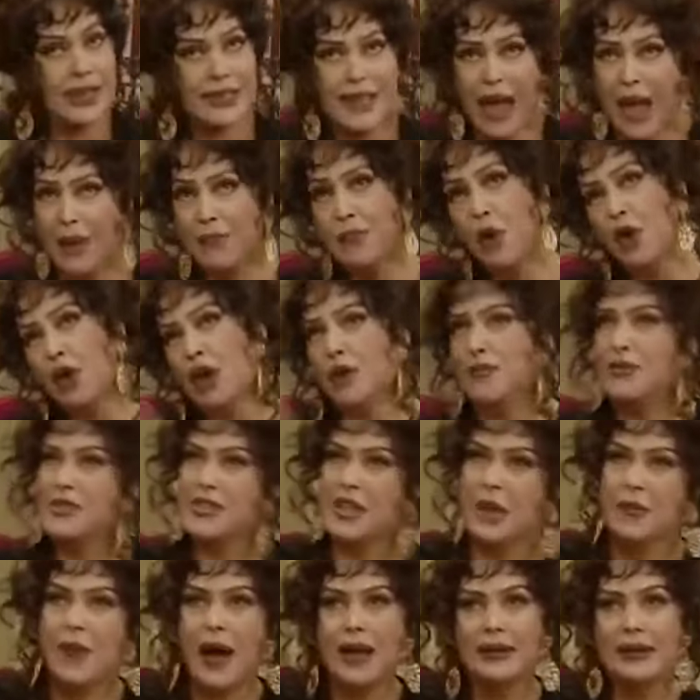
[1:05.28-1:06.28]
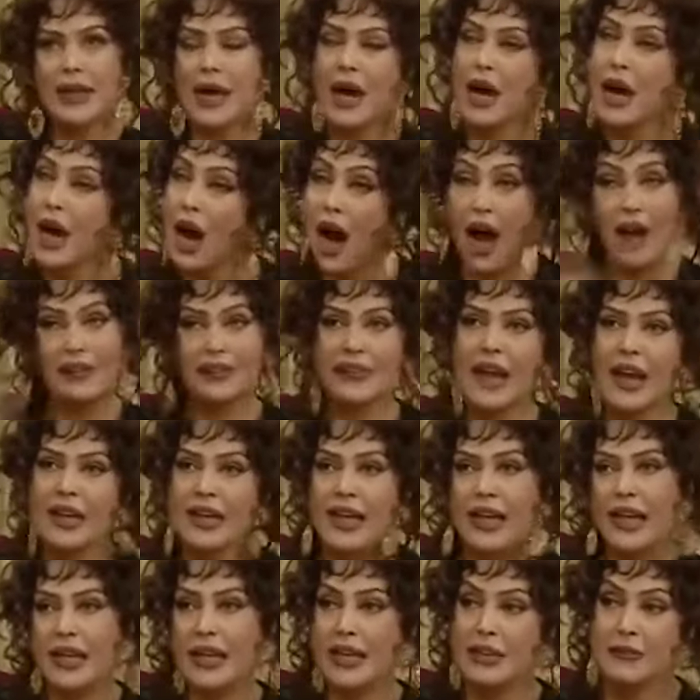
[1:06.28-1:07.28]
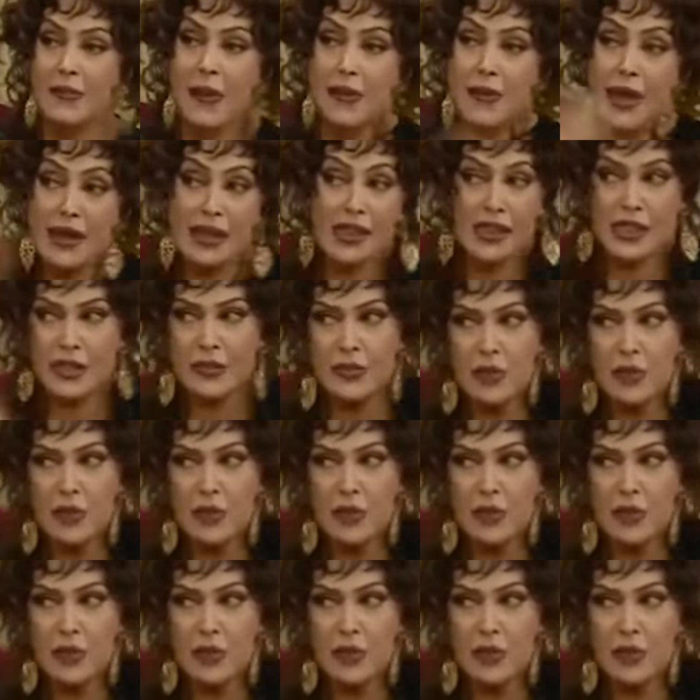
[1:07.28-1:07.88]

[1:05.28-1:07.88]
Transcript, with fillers: Neden böyle bir zamanda Antalya'ya gitmeme